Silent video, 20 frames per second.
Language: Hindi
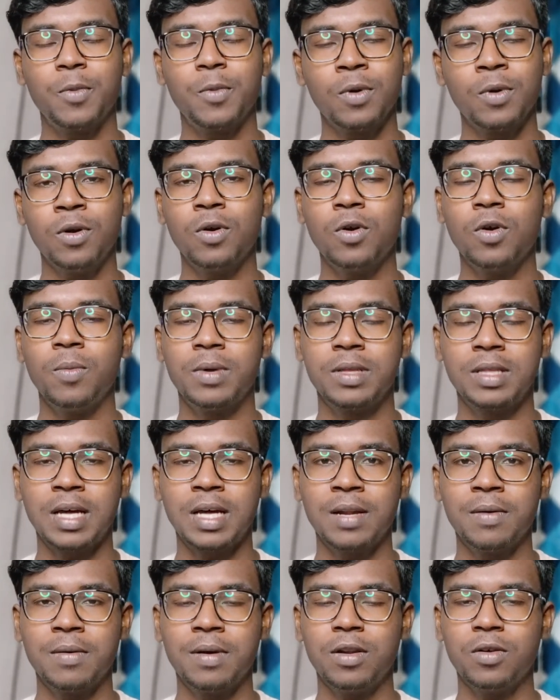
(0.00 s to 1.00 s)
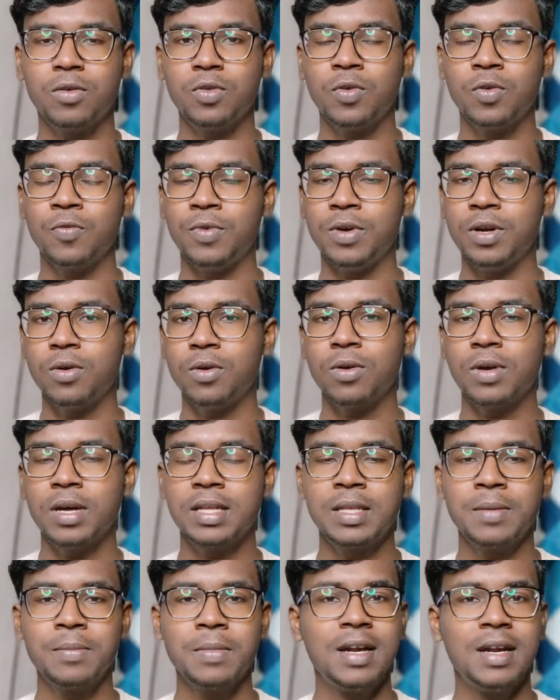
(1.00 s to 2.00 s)
लोगों को बताने वाला हूँ तो वीडियो को
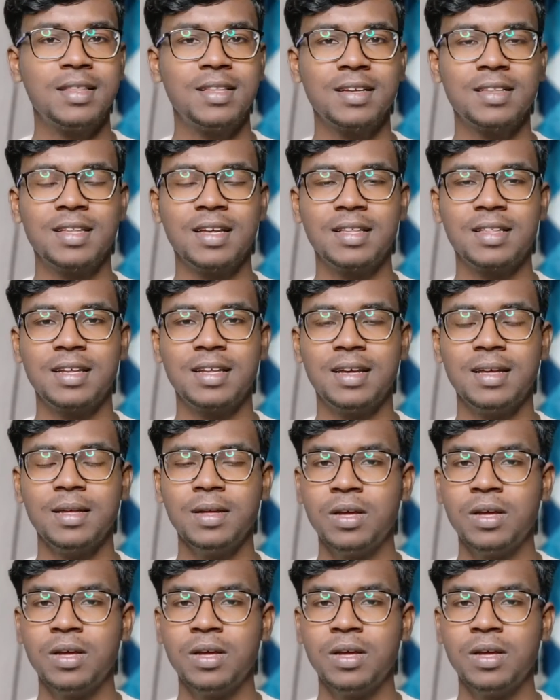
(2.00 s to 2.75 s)
एकदम एंड तक देखते रहे